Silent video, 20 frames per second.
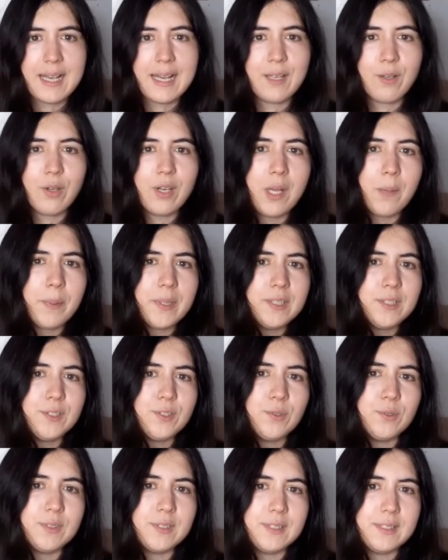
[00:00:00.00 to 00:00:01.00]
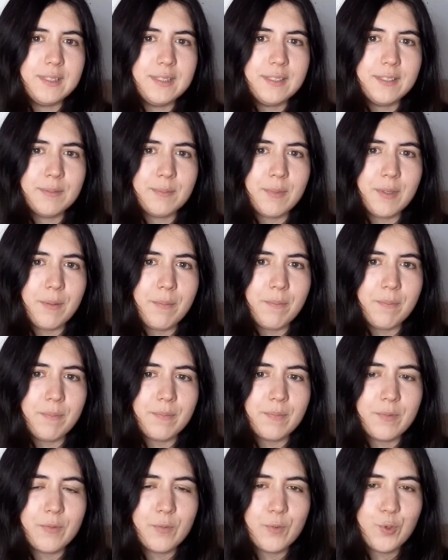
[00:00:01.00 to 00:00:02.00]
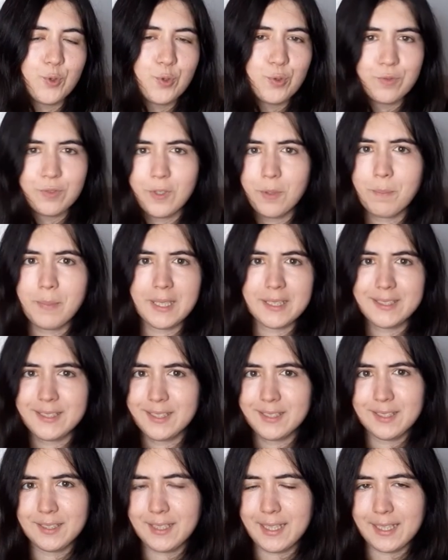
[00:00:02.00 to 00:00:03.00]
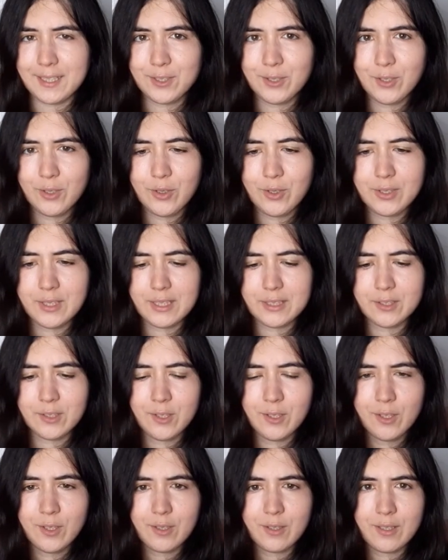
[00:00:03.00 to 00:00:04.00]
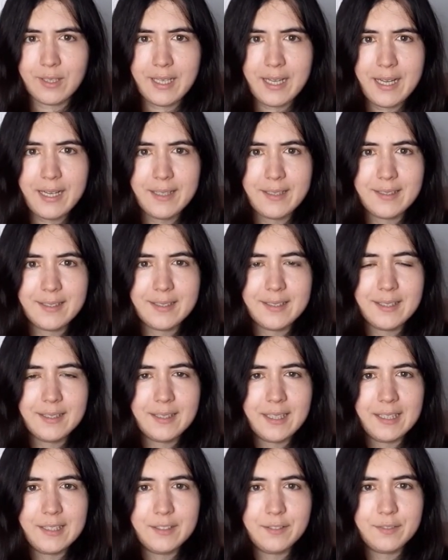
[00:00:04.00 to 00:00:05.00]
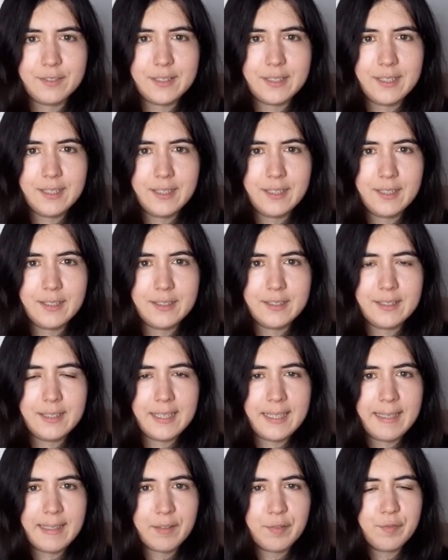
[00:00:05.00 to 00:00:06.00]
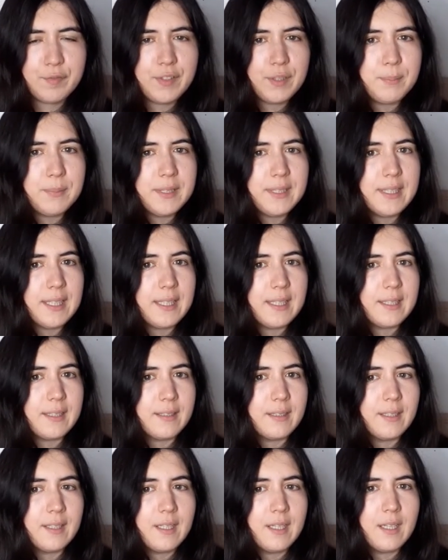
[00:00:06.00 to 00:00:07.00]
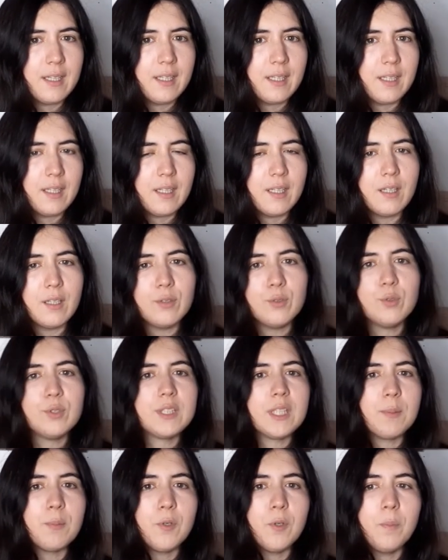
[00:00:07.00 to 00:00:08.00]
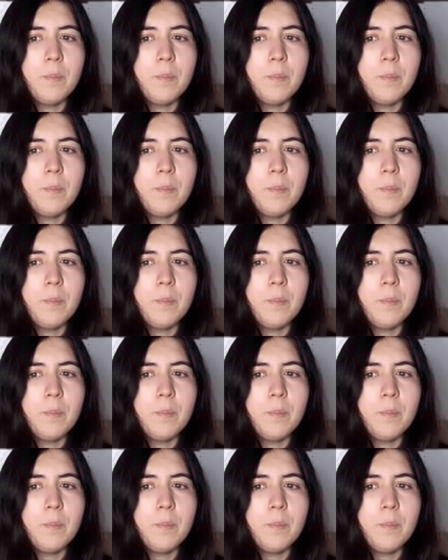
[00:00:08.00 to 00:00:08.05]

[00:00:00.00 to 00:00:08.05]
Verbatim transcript: Alors l'impressionnisme, souvent par ses détracteurs d'ailleurs, a été qualifié d'art féminin, euh, notamment